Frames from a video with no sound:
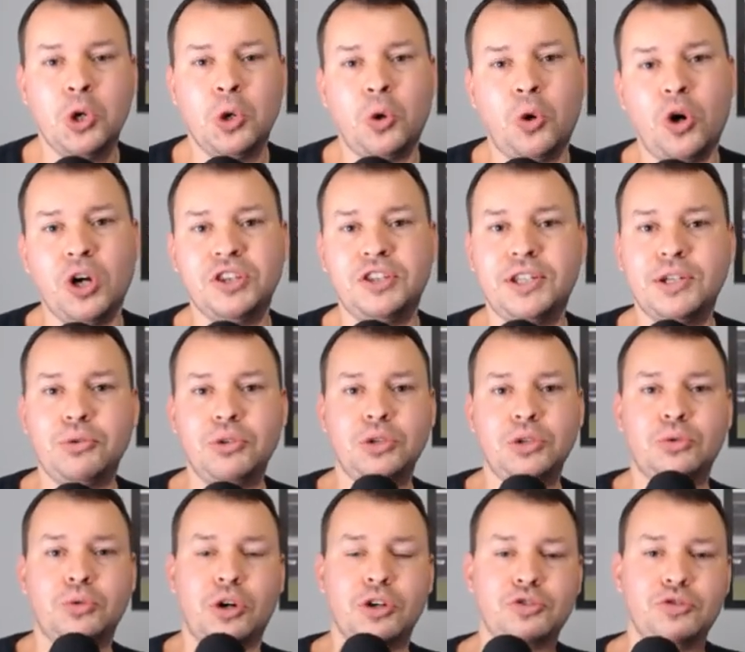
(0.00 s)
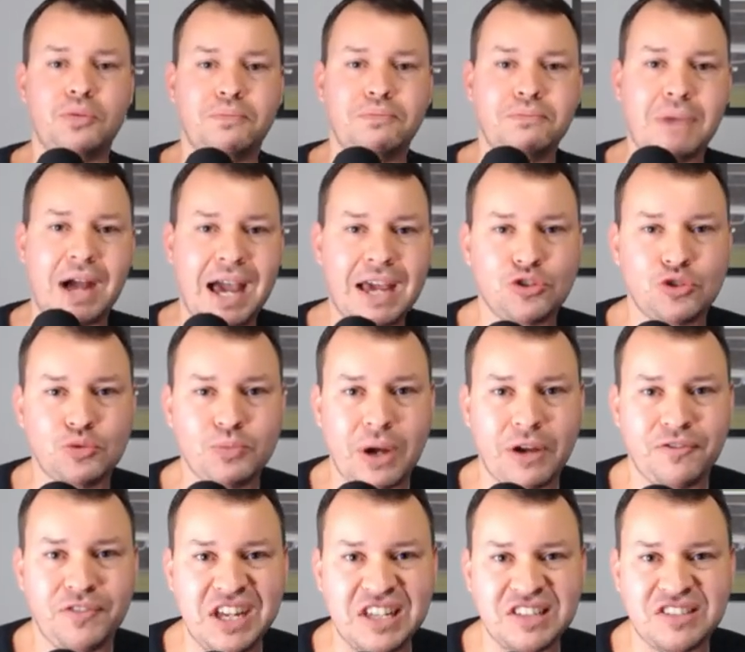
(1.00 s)
Rodrigo Lindoso, mais uma
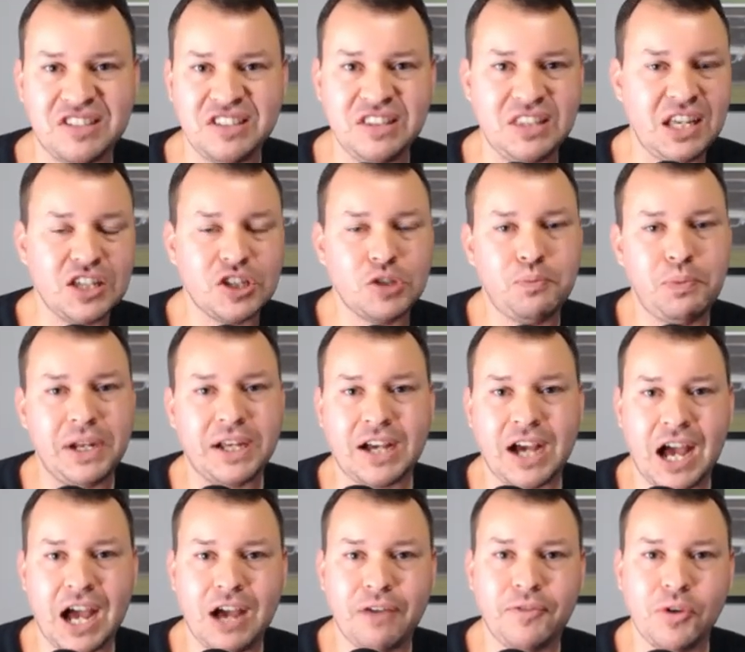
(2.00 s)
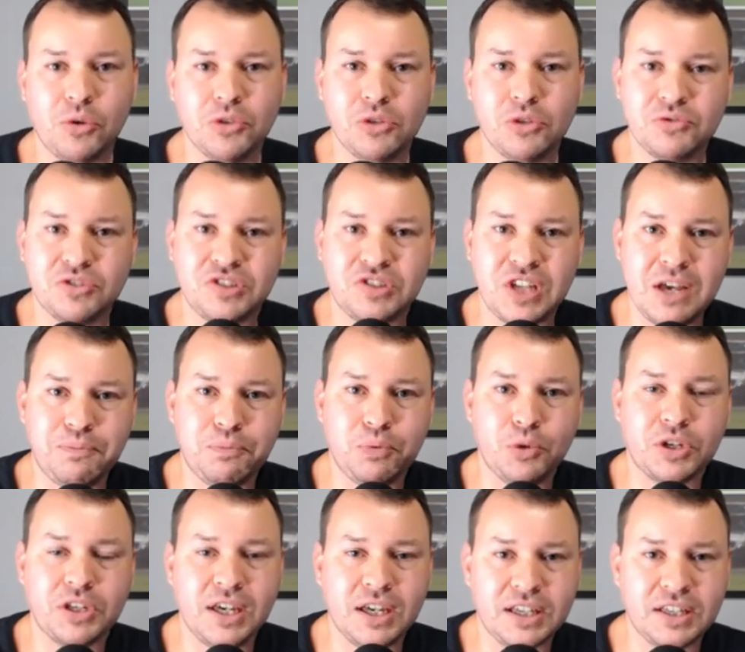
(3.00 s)
vez, inexplicável, não sei
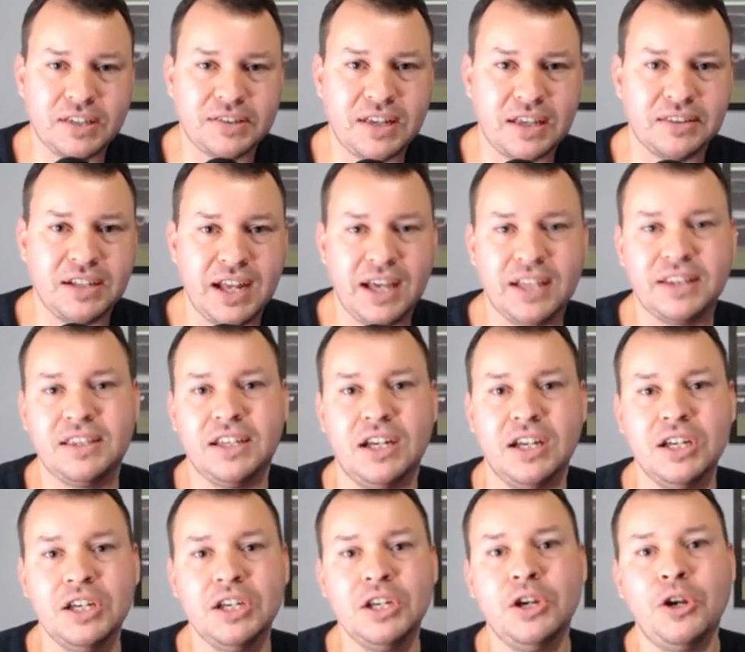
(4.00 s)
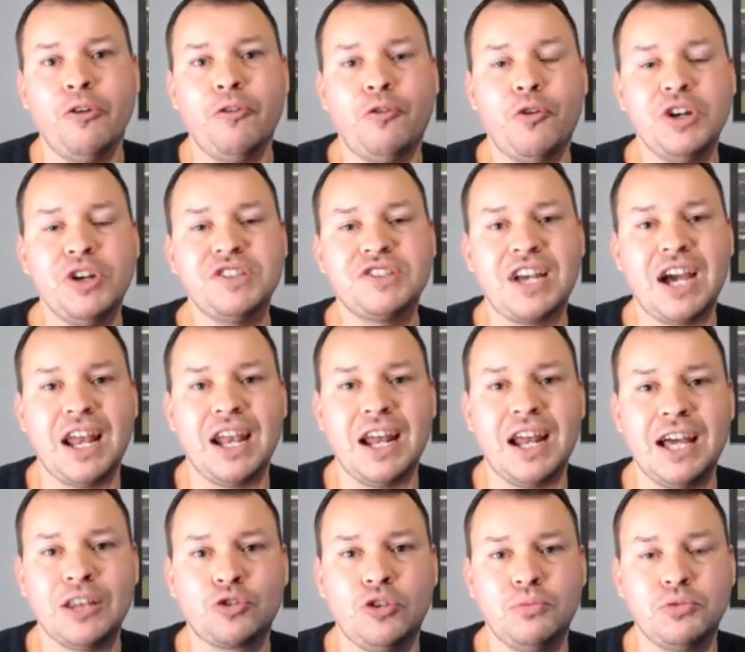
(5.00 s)
por que, que esse atleta foi
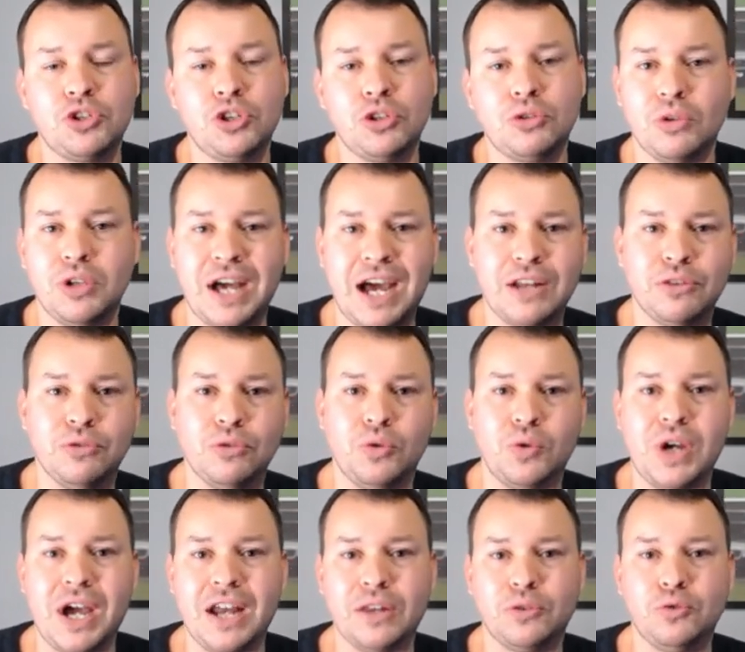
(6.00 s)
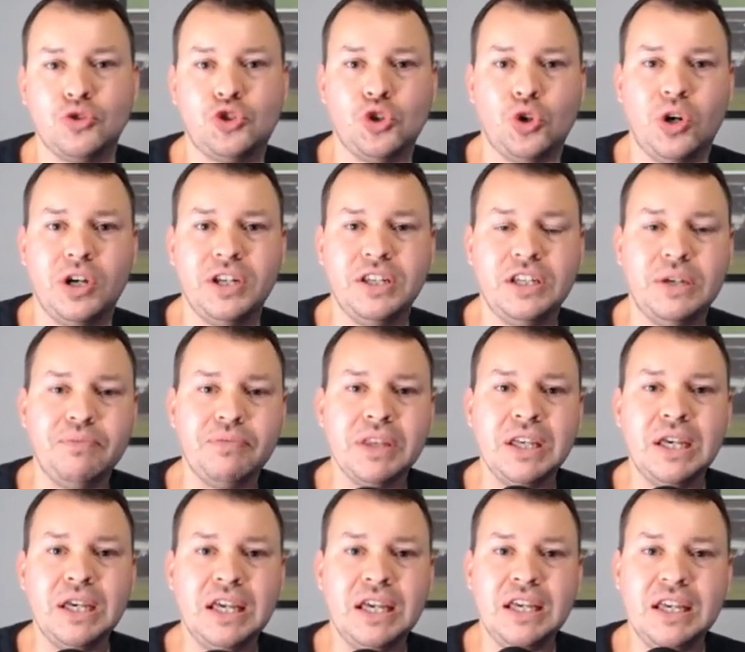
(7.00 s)
escalado como titular no lugar do Johnny
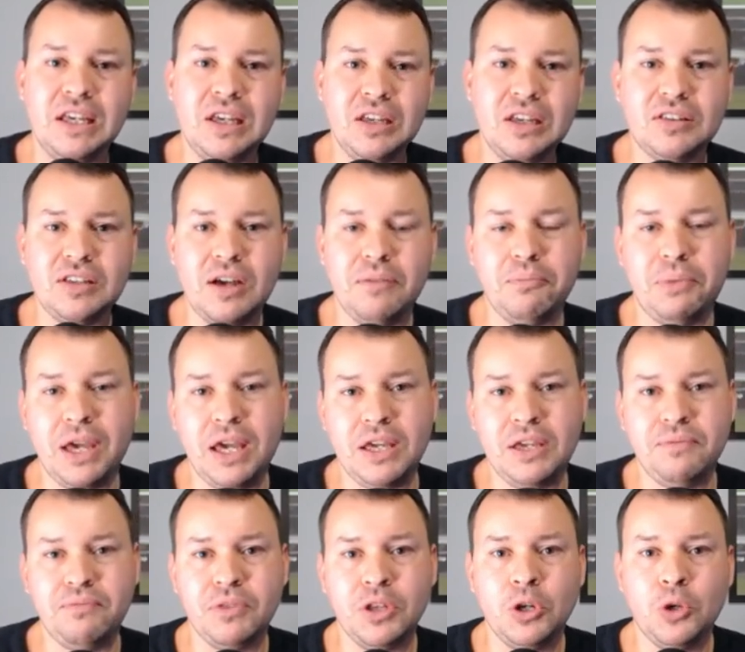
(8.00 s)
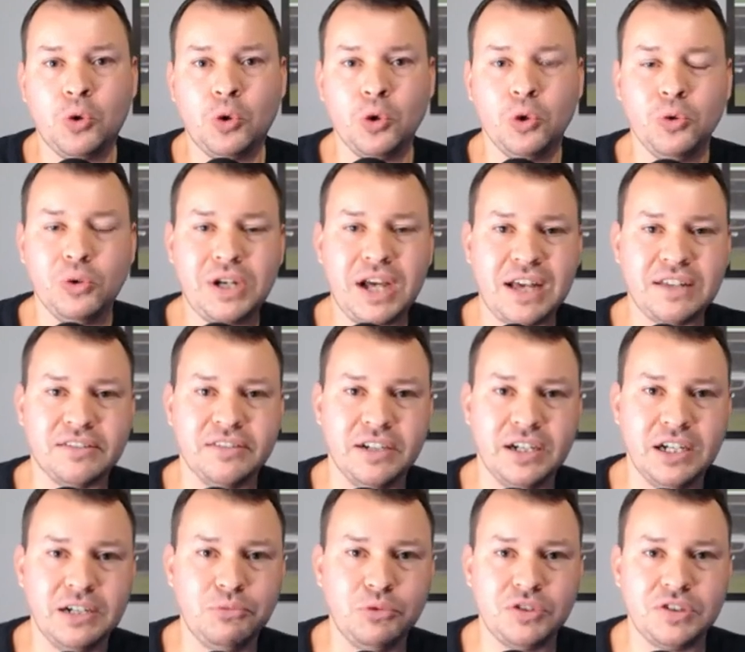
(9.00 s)
e também o Lucas
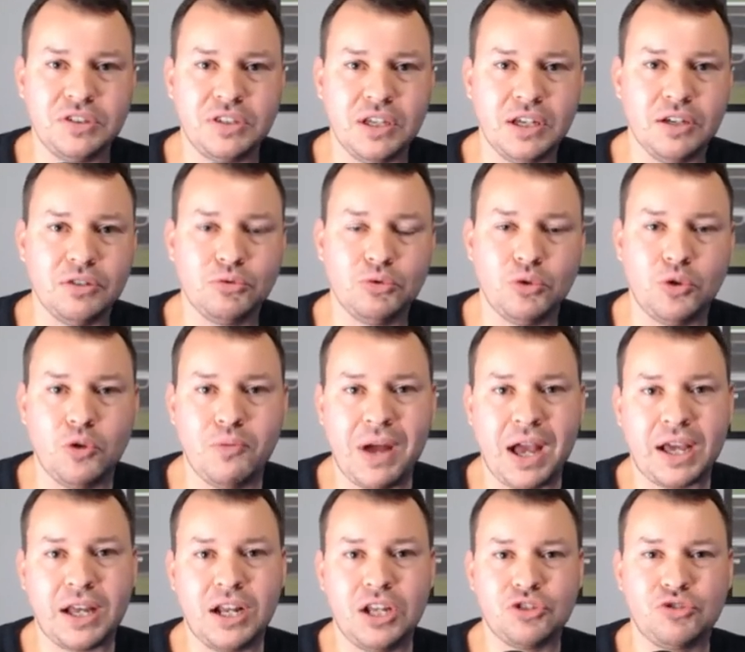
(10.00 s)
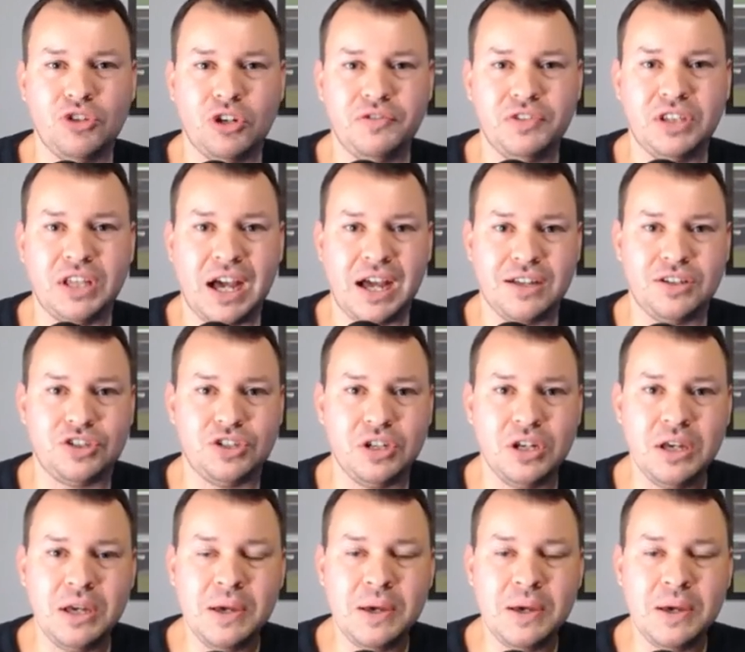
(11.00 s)
Ramos tendo uma grande novidade.